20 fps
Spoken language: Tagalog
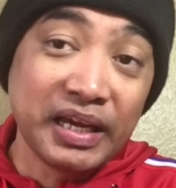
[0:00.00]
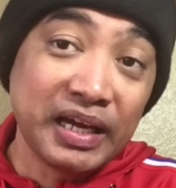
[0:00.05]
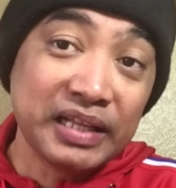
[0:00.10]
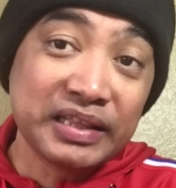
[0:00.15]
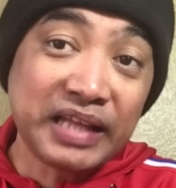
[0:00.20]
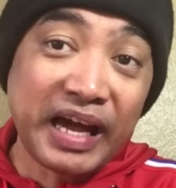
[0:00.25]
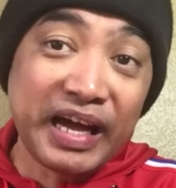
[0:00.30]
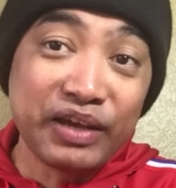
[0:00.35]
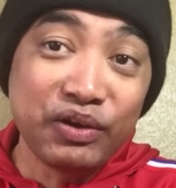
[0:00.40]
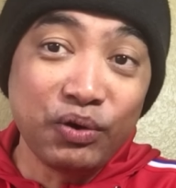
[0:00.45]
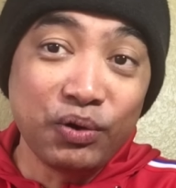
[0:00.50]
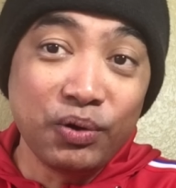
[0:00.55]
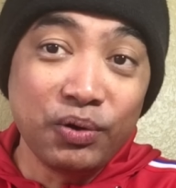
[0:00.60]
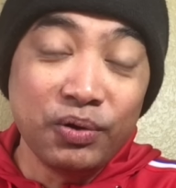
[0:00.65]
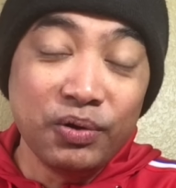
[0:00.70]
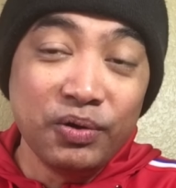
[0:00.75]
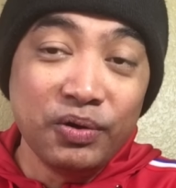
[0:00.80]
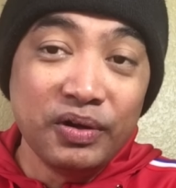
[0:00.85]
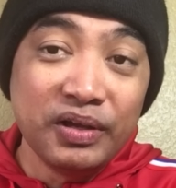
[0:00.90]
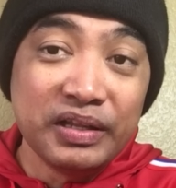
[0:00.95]
nga tayo
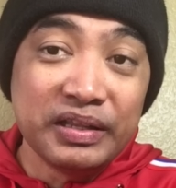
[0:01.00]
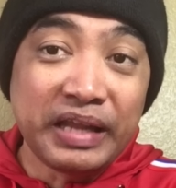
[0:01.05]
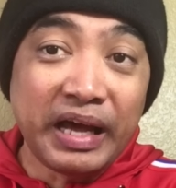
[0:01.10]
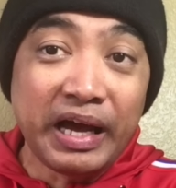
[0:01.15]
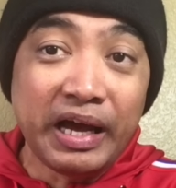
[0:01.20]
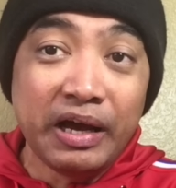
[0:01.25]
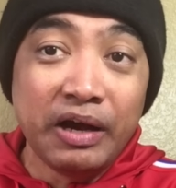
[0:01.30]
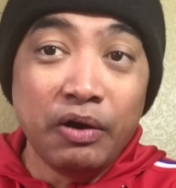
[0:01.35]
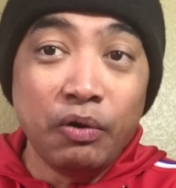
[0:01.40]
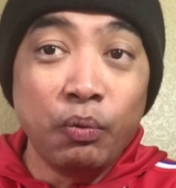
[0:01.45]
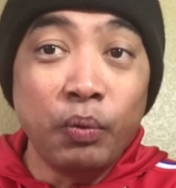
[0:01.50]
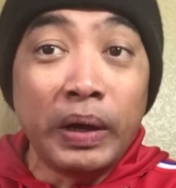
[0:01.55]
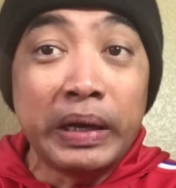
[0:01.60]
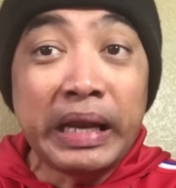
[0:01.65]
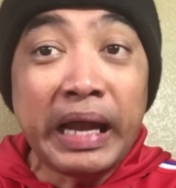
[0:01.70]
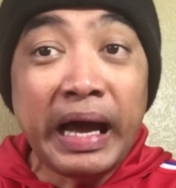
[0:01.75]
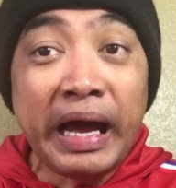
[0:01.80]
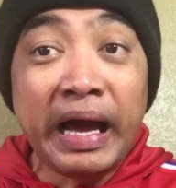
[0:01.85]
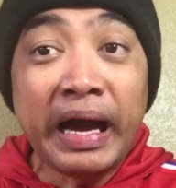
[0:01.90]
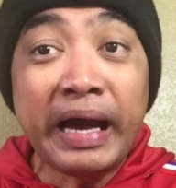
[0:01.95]
na
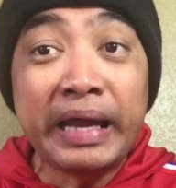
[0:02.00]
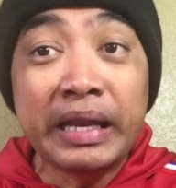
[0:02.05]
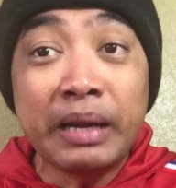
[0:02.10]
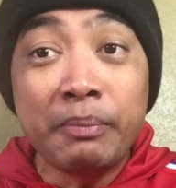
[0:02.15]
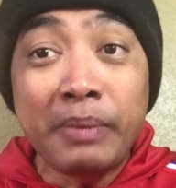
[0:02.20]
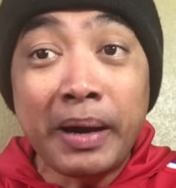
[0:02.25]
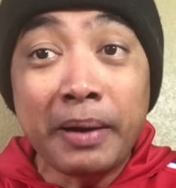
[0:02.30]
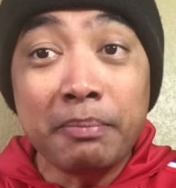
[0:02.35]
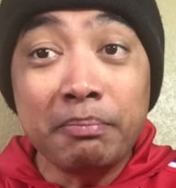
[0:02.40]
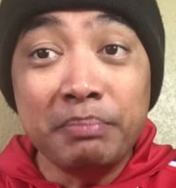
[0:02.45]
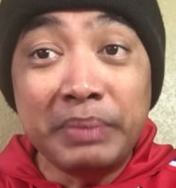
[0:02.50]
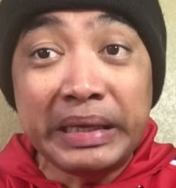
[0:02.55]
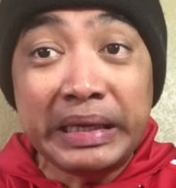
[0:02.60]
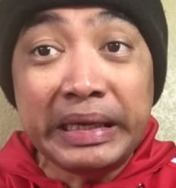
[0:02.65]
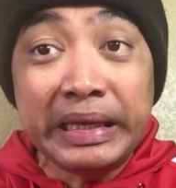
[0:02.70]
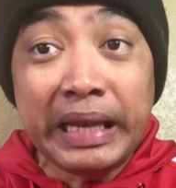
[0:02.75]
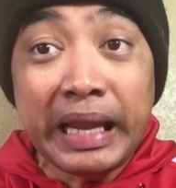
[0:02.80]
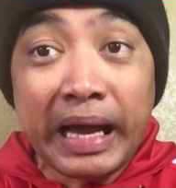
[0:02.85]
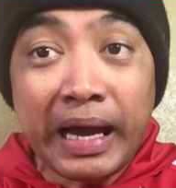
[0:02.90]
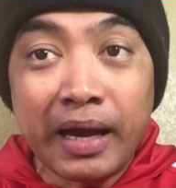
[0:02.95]
wala ka namang
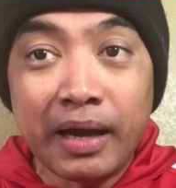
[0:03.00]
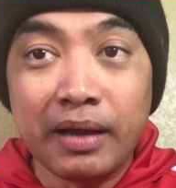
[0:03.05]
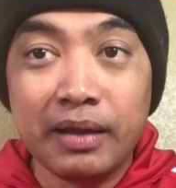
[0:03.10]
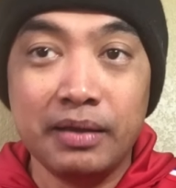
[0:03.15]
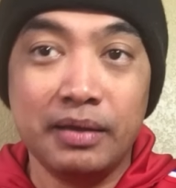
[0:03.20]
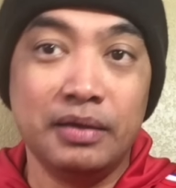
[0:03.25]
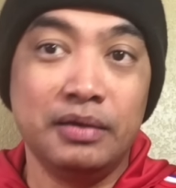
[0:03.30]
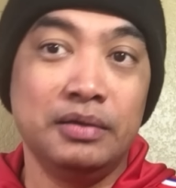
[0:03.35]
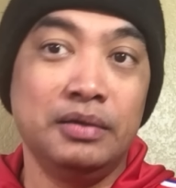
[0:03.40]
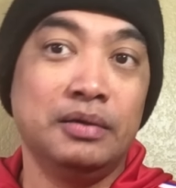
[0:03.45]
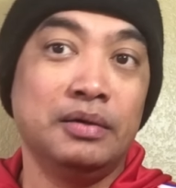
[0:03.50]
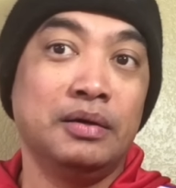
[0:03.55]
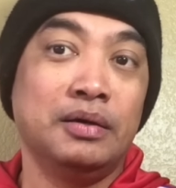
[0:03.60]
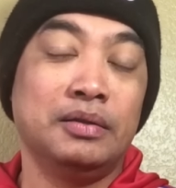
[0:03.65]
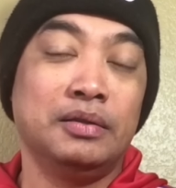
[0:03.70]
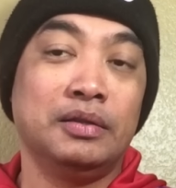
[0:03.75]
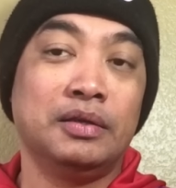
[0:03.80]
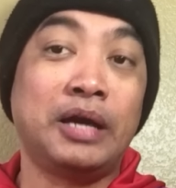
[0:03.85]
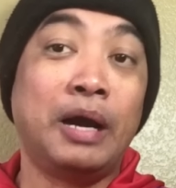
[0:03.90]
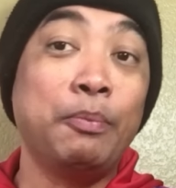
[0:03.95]
bilang.
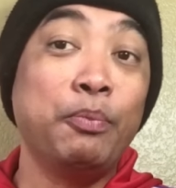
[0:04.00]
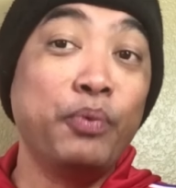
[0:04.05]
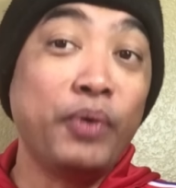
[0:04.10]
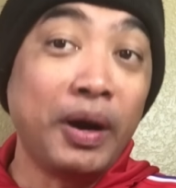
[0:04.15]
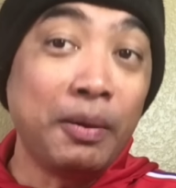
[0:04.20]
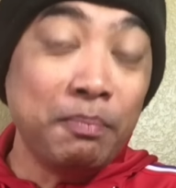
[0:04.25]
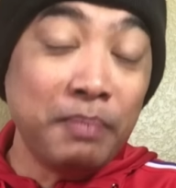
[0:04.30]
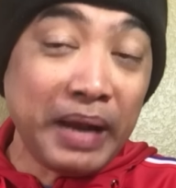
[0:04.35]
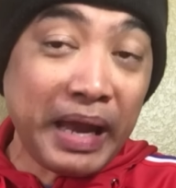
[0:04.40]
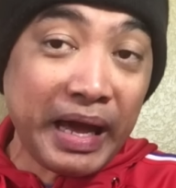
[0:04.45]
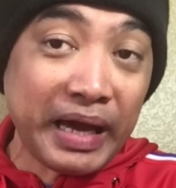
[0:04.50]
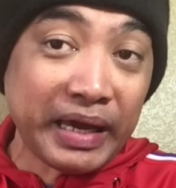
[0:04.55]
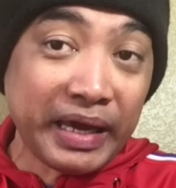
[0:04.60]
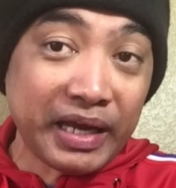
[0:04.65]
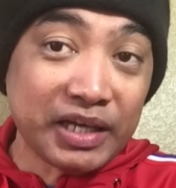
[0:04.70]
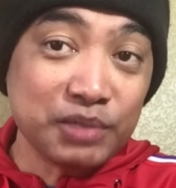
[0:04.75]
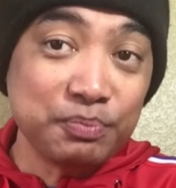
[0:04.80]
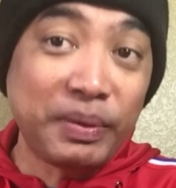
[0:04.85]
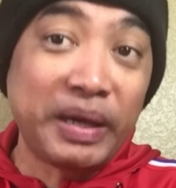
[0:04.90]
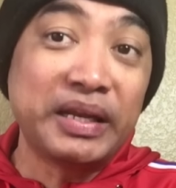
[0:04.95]
Yan. Kapwa
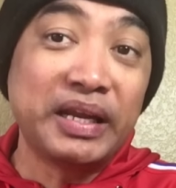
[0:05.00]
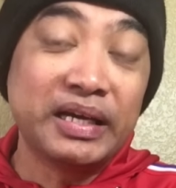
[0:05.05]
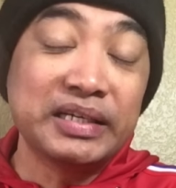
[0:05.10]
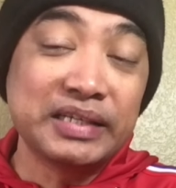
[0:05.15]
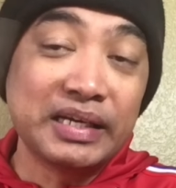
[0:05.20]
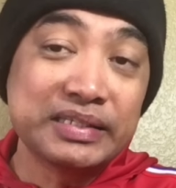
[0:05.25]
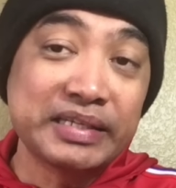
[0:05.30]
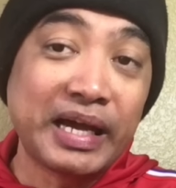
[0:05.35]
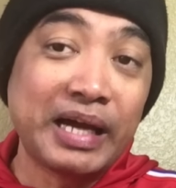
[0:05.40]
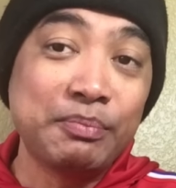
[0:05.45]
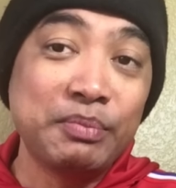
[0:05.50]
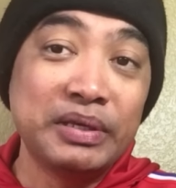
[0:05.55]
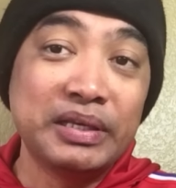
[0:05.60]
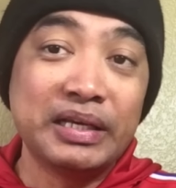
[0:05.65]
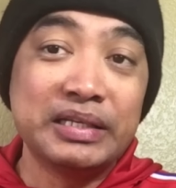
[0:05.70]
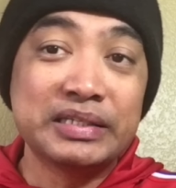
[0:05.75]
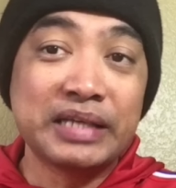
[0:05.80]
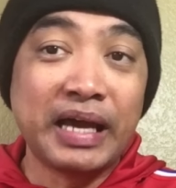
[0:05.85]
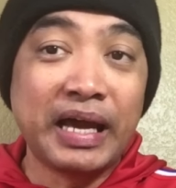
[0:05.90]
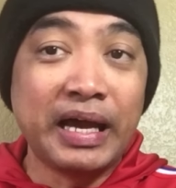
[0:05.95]
vloggers pa nagsasabi
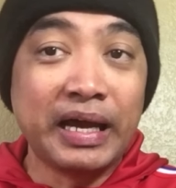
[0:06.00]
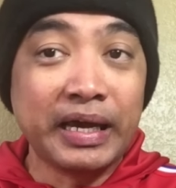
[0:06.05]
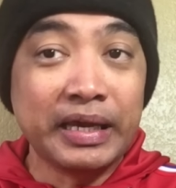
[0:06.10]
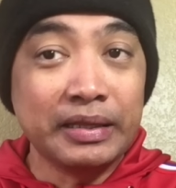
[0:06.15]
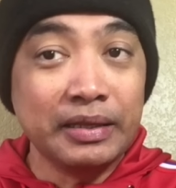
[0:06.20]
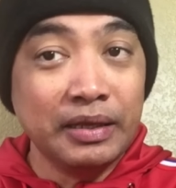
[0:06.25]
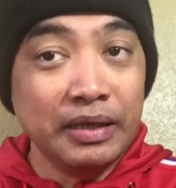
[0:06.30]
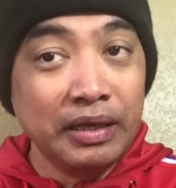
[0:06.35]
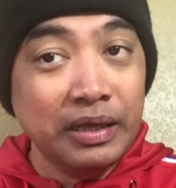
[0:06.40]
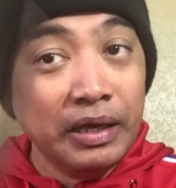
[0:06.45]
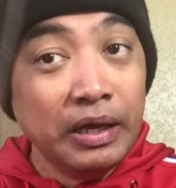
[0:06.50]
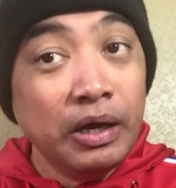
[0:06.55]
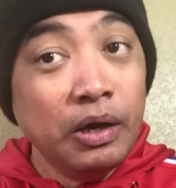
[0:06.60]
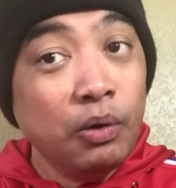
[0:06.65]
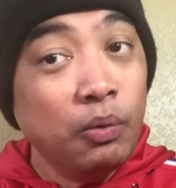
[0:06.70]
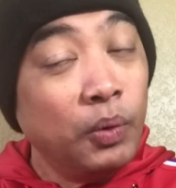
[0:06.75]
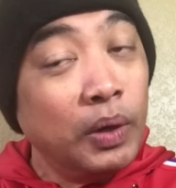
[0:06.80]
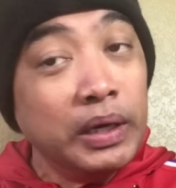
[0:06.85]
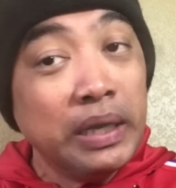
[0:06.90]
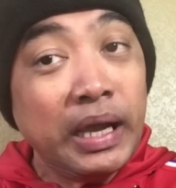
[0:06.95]
niyan sa akin.
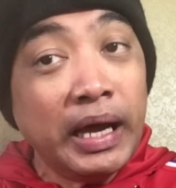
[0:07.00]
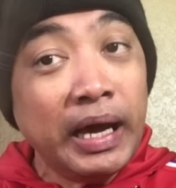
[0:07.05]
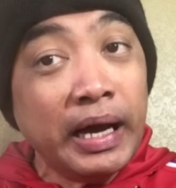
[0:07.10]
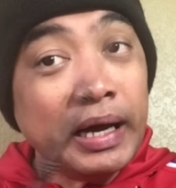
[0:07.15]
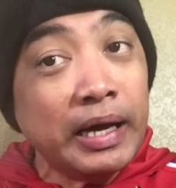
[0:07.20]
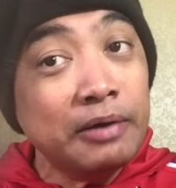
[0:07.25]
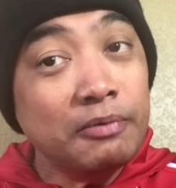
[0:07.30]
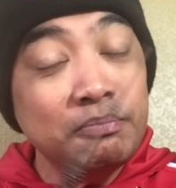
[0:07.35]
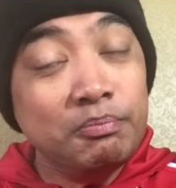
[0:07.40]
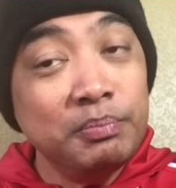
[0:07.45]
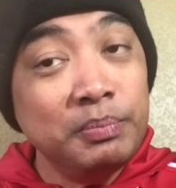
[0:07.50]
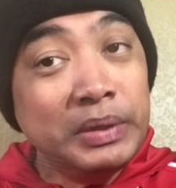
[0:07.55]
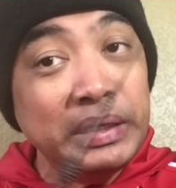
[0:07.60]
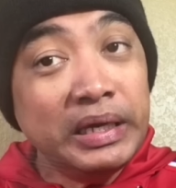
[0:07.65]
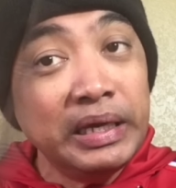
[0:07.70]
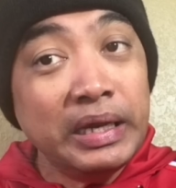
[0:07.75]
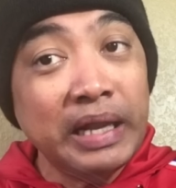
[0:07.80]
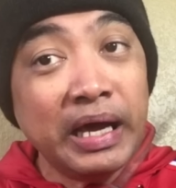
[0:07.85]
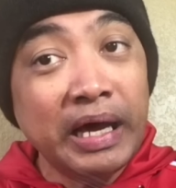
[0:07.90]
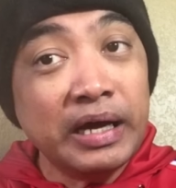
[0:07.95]
Wala kang
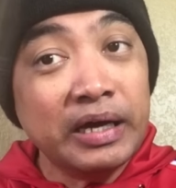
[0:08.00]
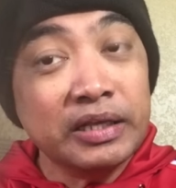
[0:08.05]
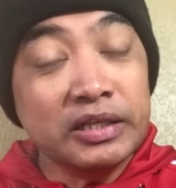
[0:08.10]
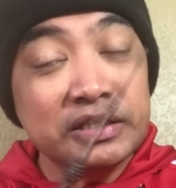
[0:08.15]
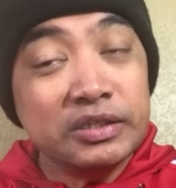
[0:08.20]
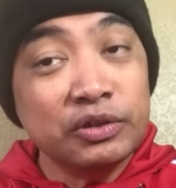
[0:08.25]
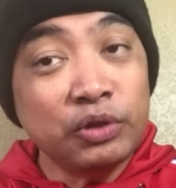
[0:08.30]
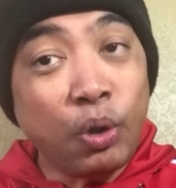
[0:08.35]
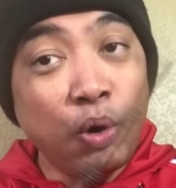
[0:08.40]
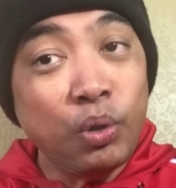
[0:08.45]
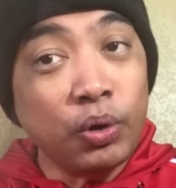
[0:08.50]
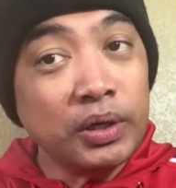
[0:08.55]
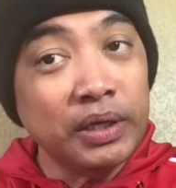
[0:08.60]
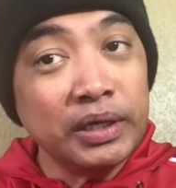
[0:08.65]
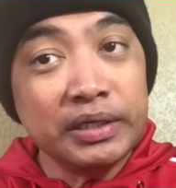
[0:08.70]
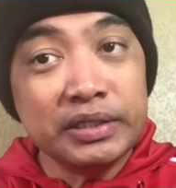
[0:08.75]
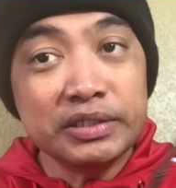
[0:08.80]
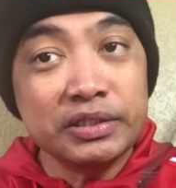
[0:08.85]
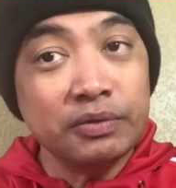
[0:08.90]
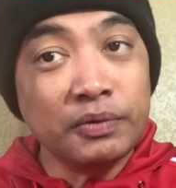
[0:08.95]
bilang,
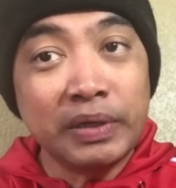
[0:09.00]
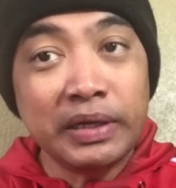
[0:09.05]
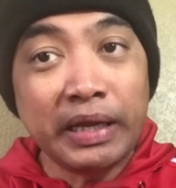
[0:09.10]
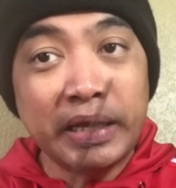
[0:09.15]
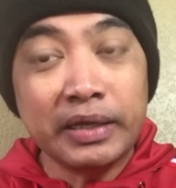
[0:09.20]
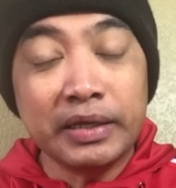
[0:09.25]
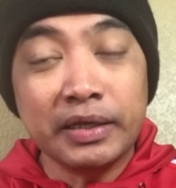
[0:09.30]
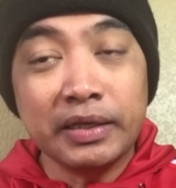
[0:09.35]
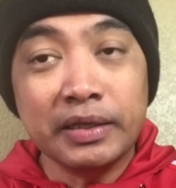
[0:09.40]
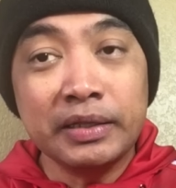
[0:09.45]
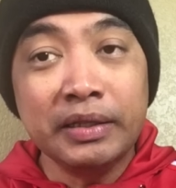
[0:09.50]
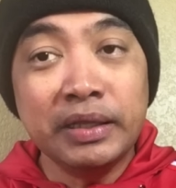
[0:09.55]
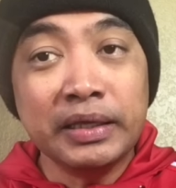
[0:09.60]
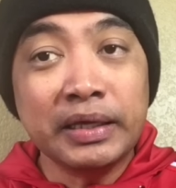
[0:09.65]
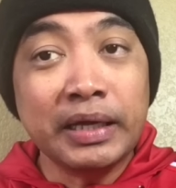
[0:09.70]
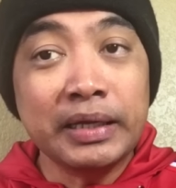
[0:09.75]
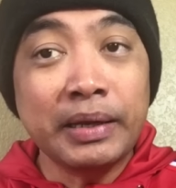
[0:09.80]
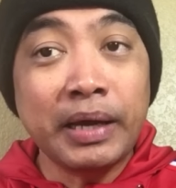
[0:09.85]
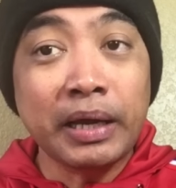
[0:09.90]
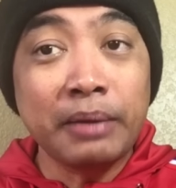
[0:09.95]
talkies, wala. Hindi
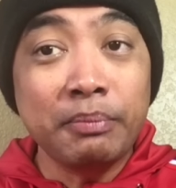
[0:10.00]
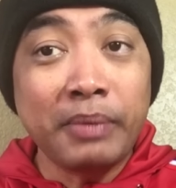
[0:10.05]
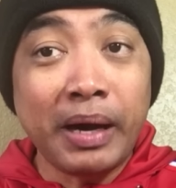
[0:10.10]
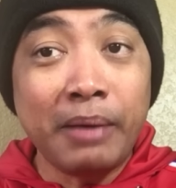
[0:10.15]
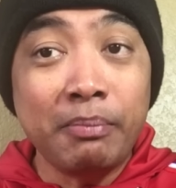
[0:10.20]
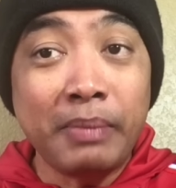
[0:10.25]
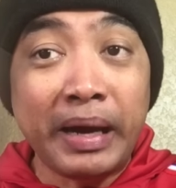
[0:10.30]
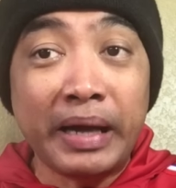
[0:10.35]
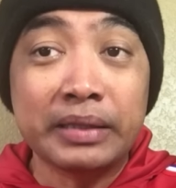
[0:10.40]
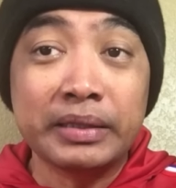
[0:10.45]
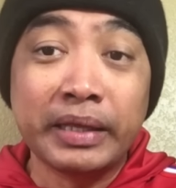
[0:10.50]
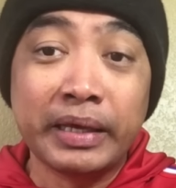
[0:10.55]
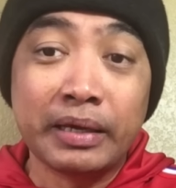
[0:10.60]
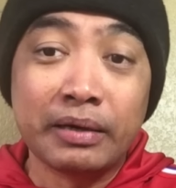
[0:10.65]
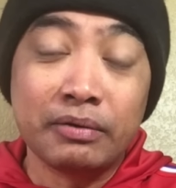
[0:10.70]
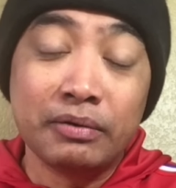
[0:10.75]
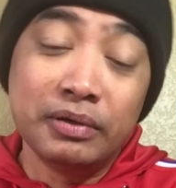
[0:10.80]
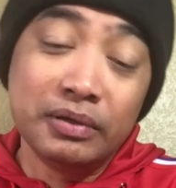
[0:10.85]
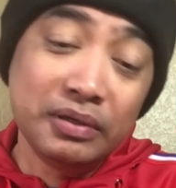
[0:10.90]
ka nagmamatter.